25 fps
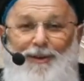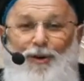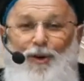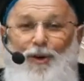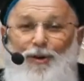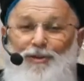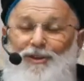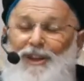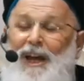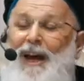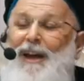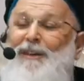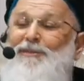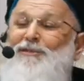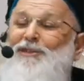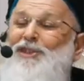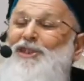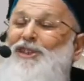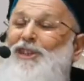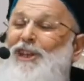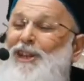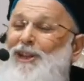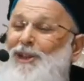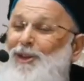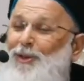O
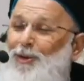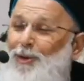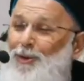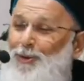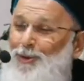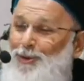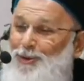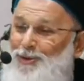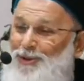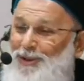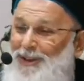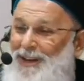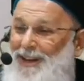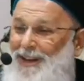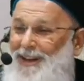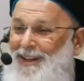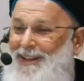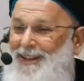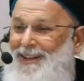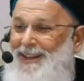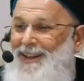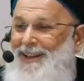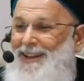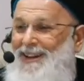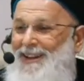dervişlerin de hoşuna
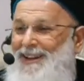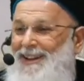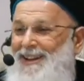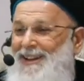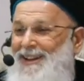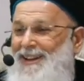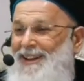gider.